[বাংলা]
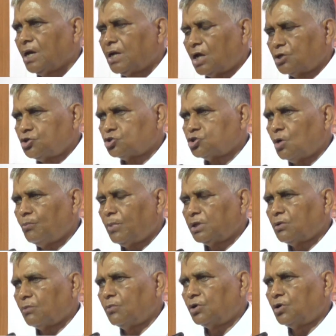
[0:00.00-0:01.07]
রাজ্য
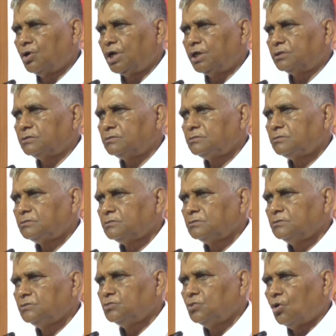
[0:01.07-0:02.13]
সম্পাদক মণ্ডলীর
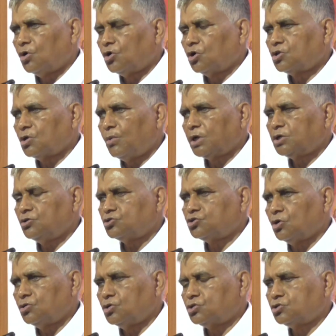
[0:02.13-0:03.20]
অন্যতম একজন
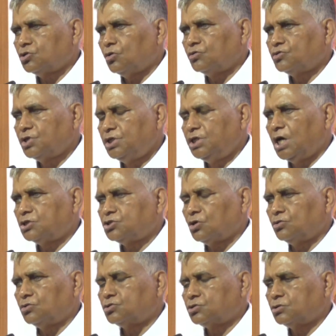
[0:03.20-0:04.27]
সদস্য সিনিয়র
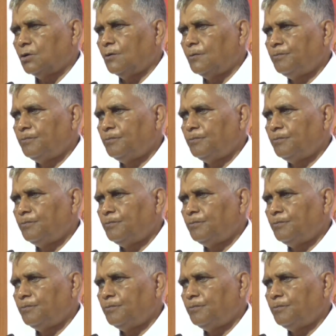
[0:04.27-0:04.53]
সদস্য